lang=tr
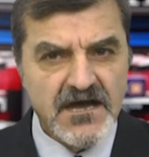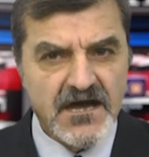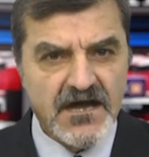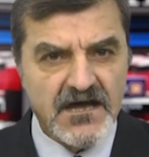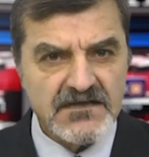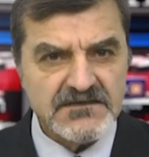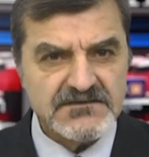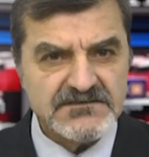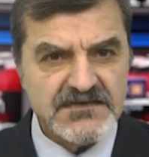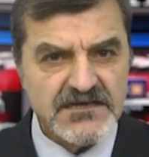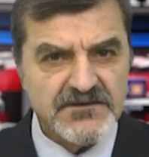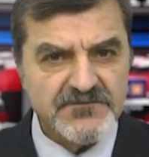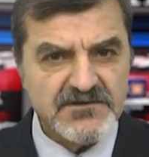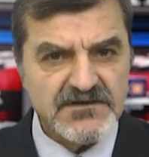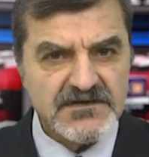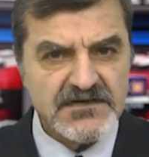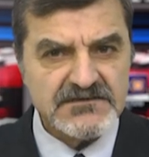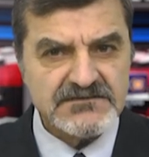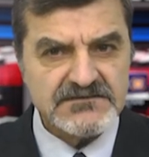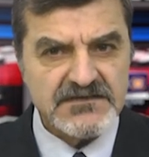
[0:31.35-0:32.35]
Alzheimer
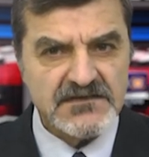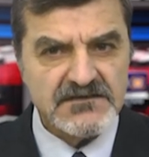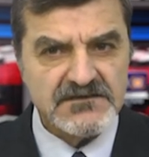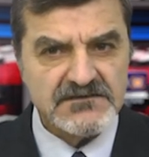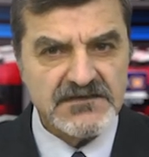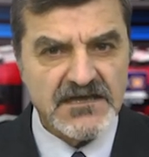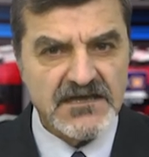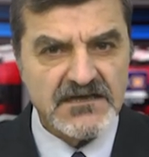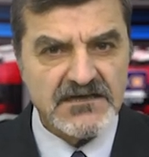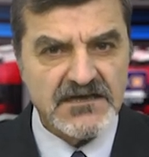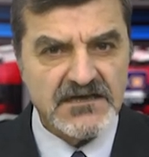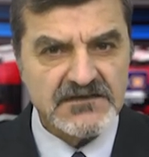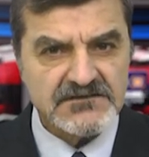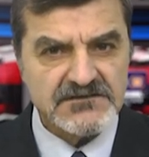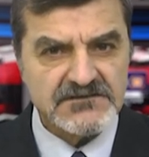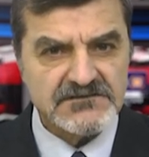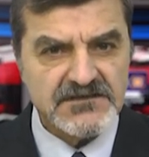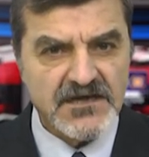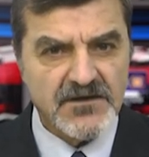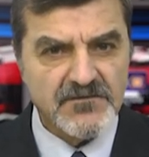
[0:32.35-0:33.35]
hastalığına
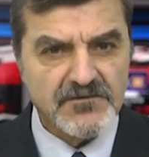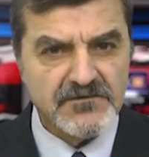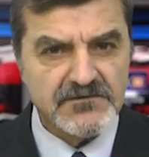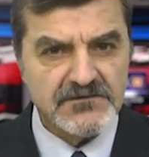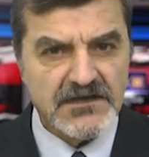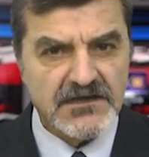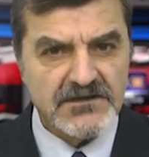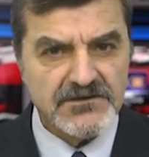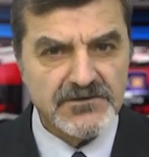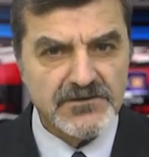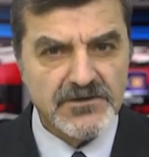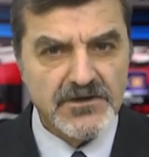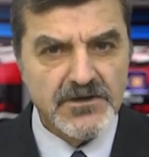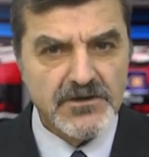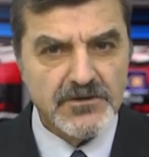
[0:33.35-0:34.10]
katkıda bulunan